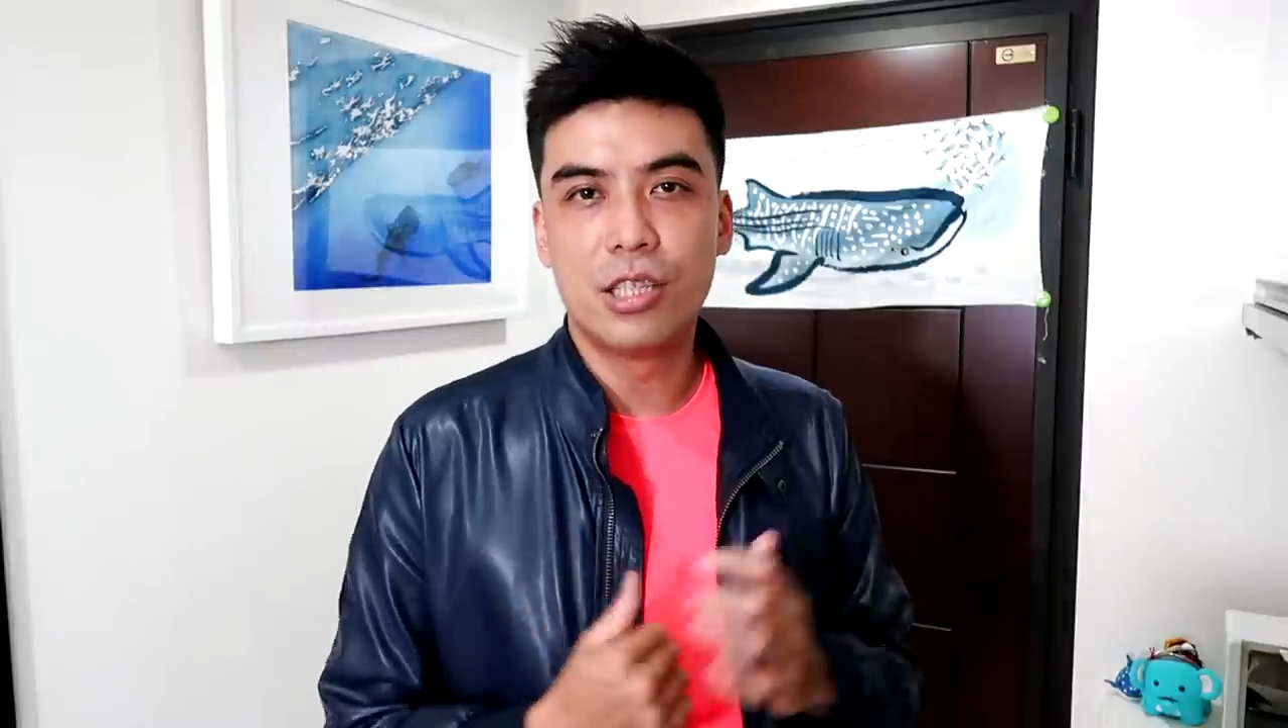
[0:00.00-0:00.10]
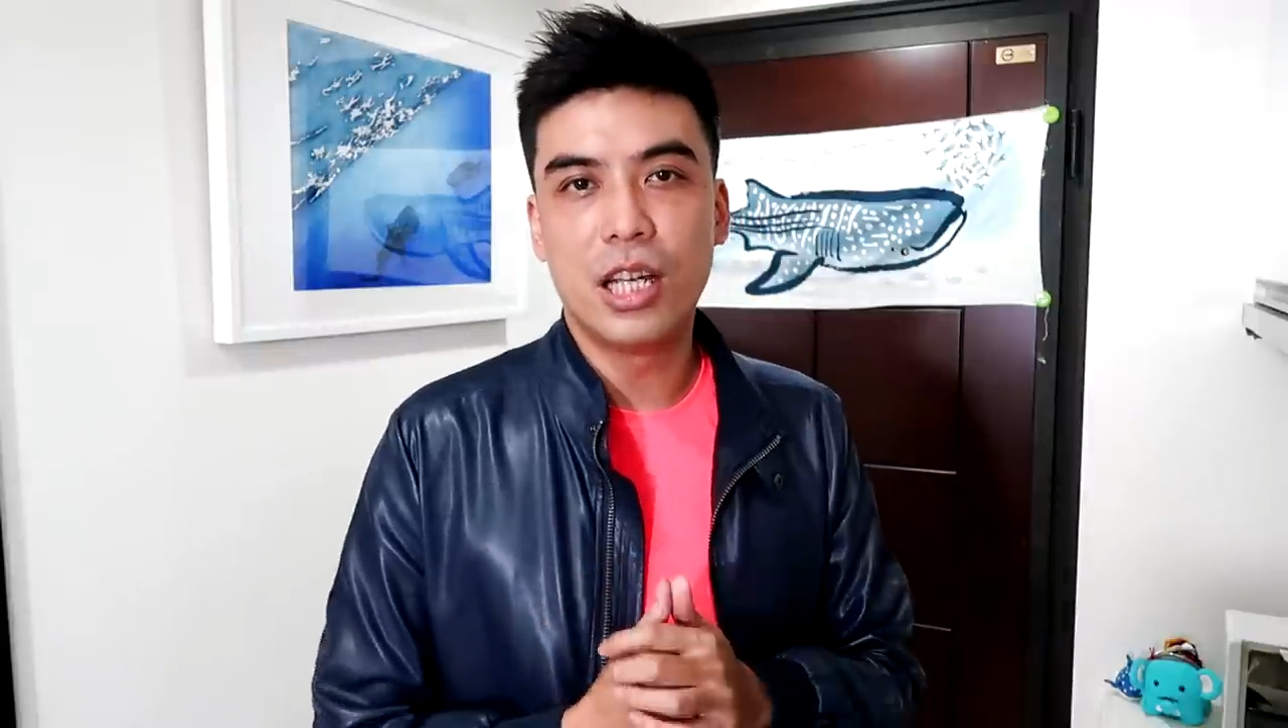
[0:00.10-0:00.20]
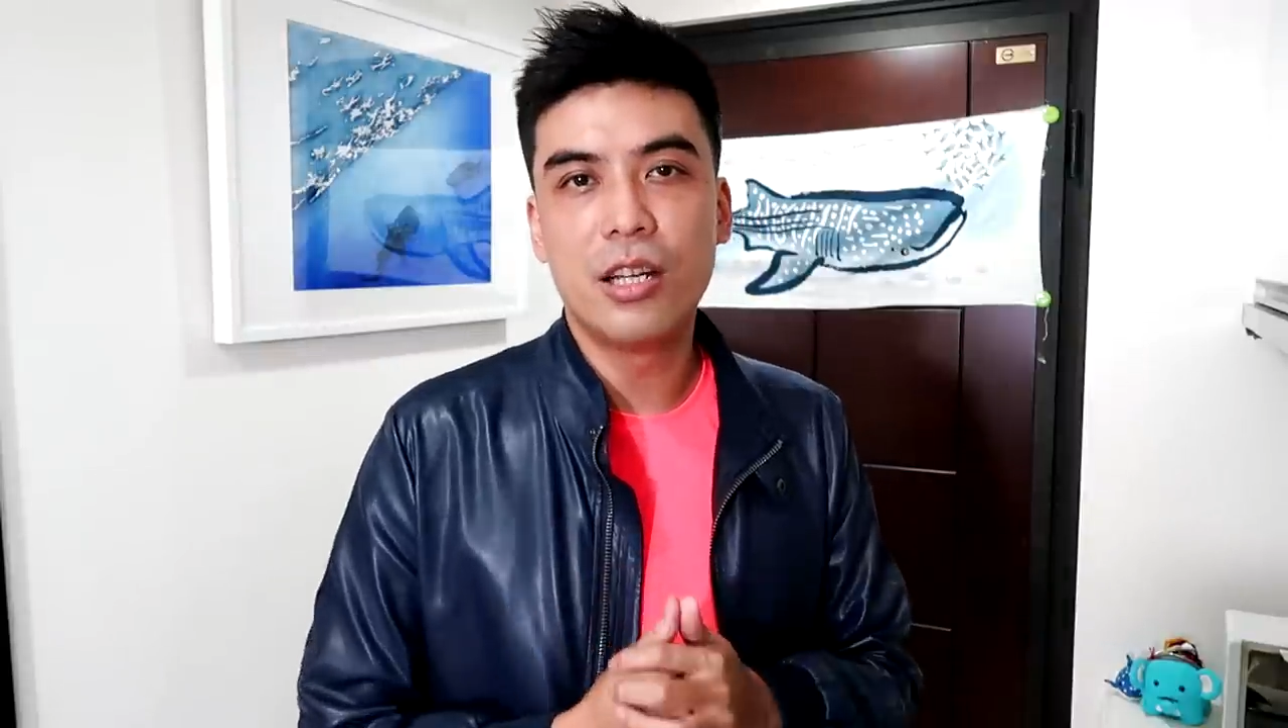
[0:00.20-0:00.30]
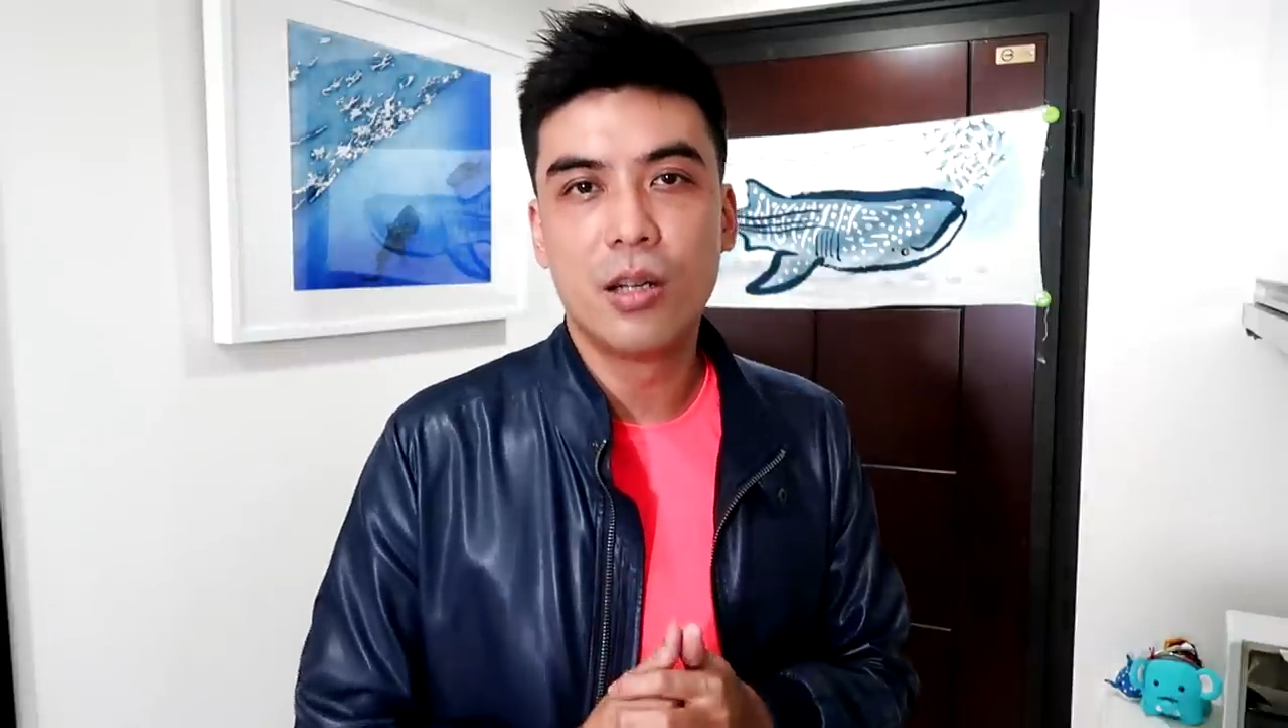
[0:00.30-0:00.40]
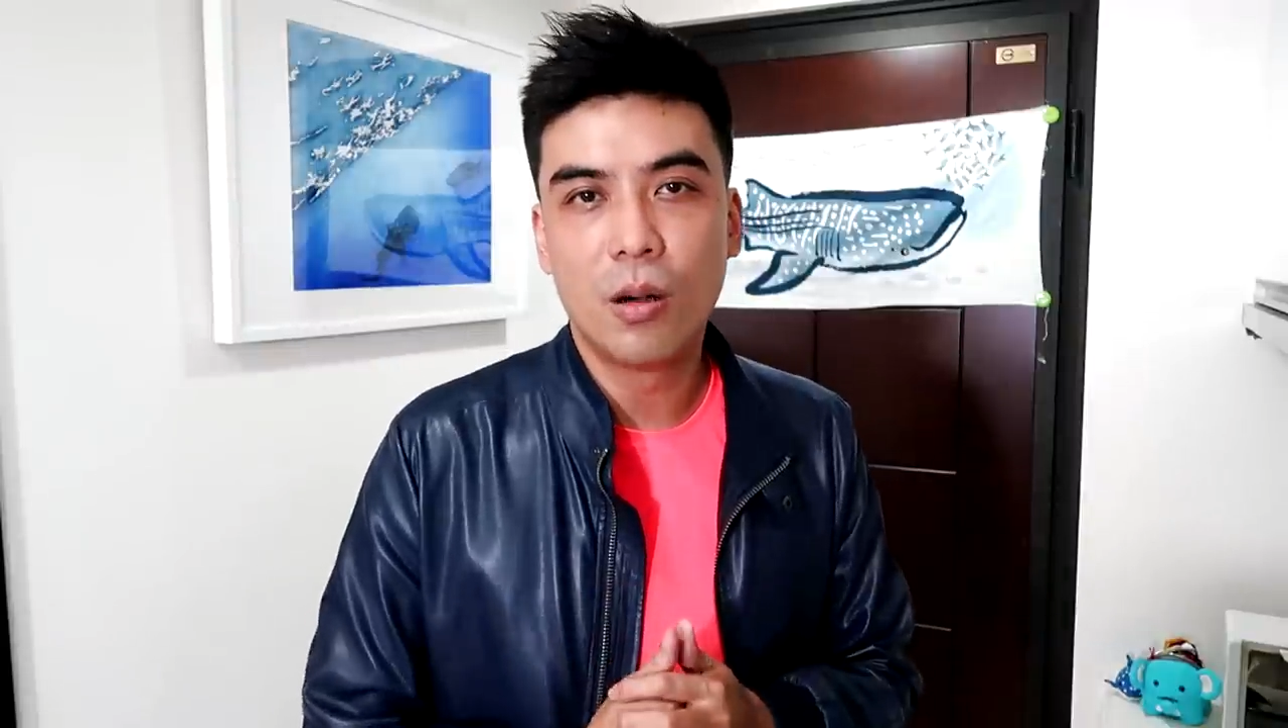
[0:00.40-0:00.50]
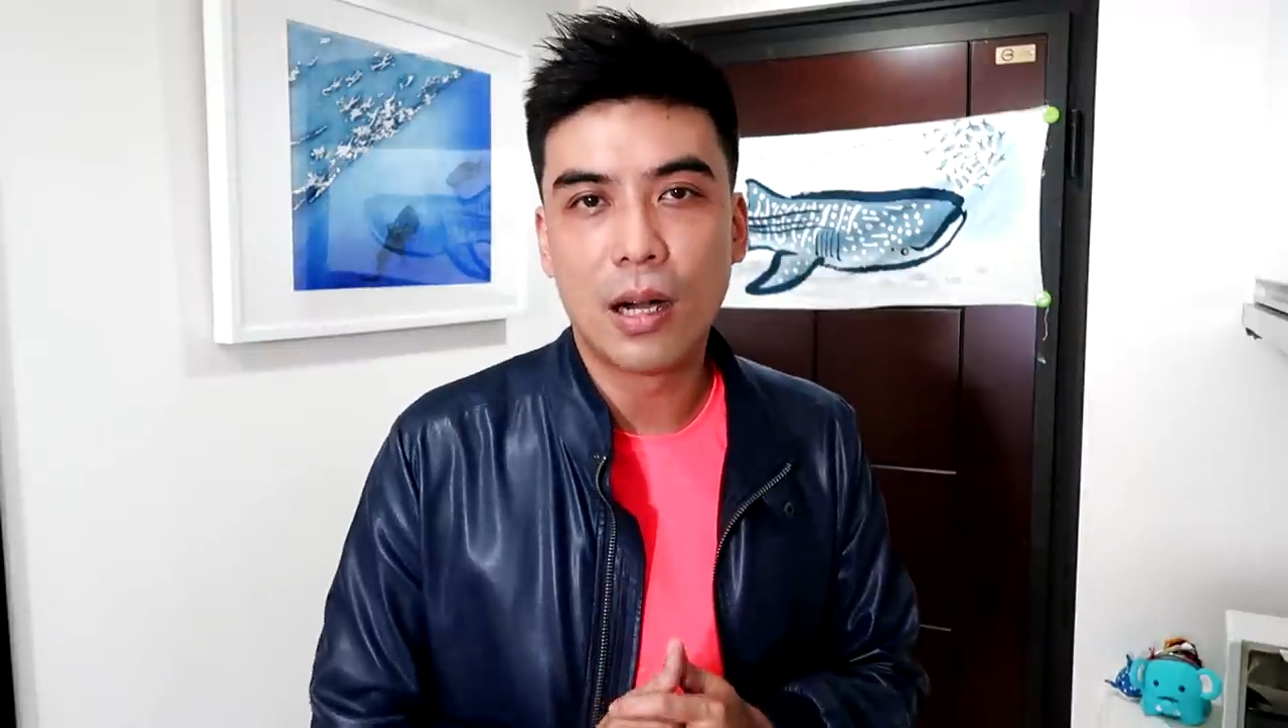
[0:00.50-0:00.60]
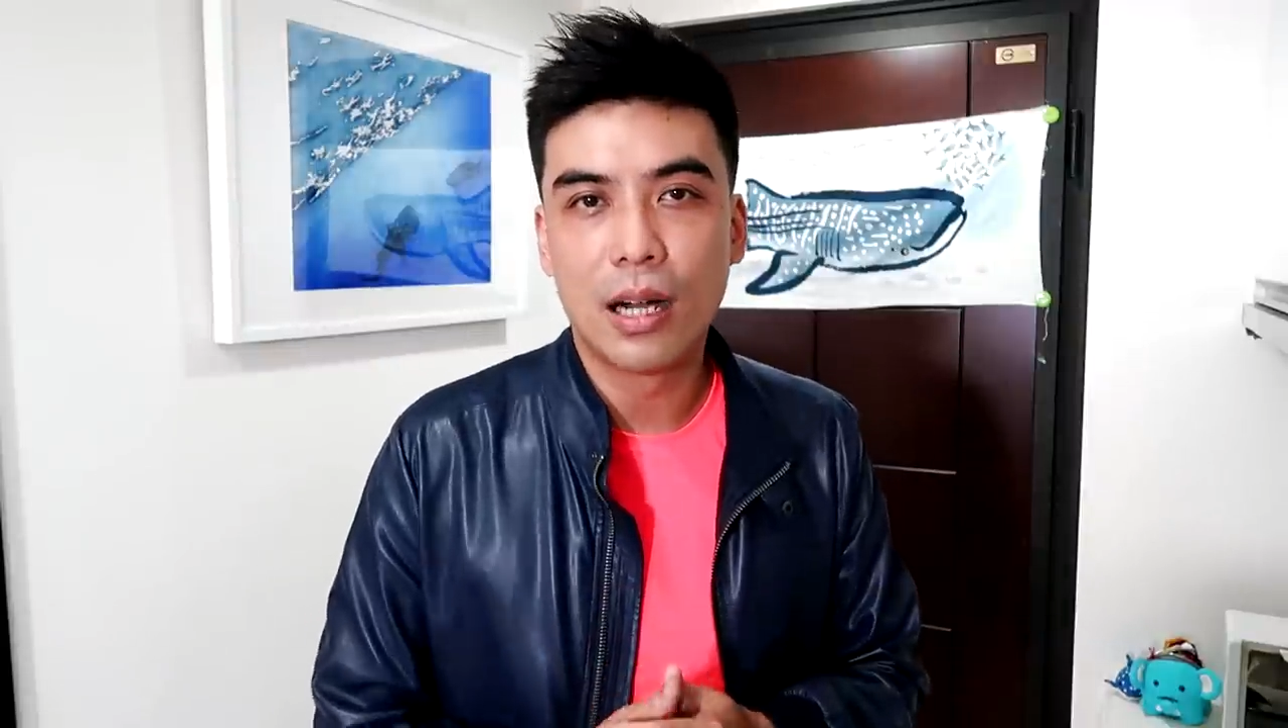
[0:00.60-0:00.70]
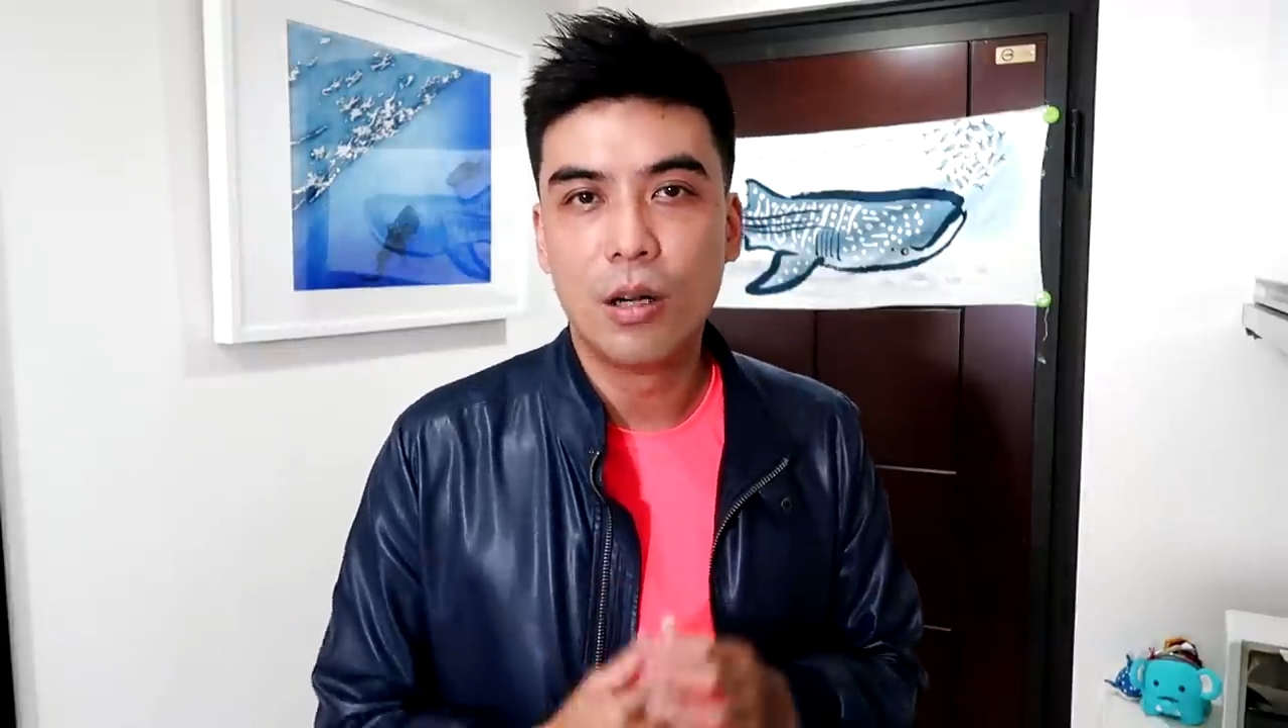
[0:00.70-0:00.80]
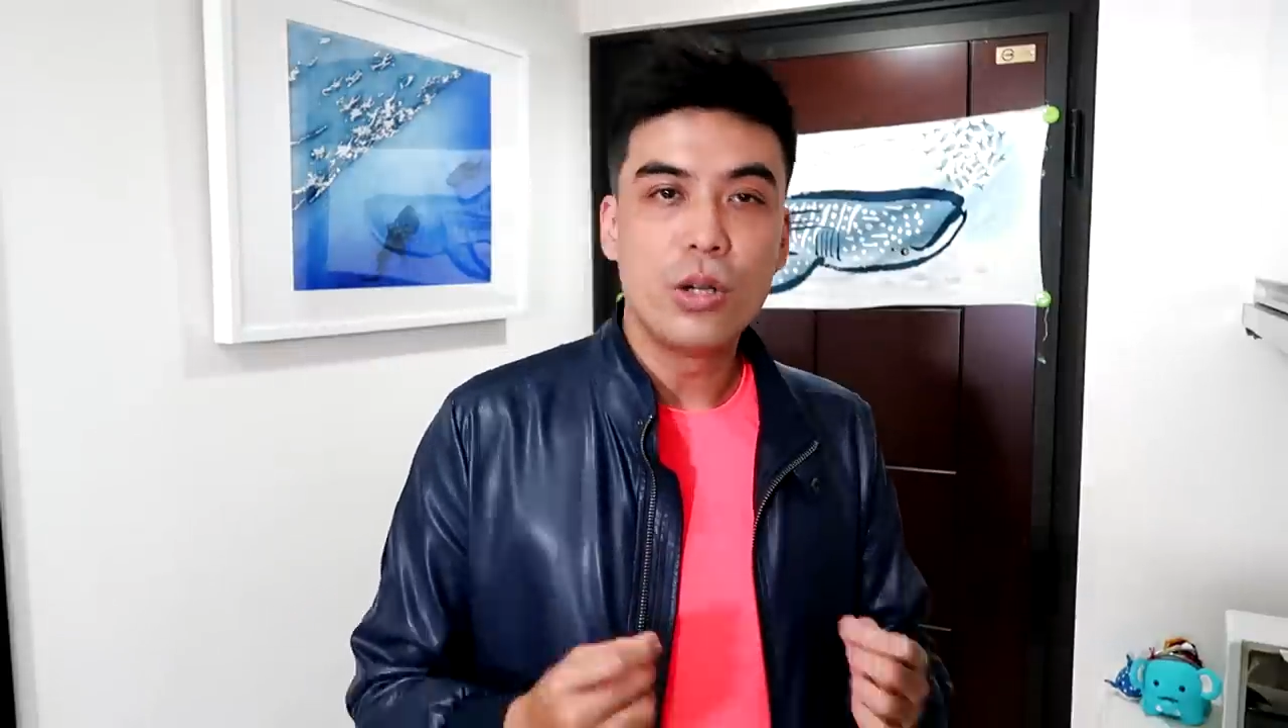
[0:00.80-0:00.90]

戒烟的话，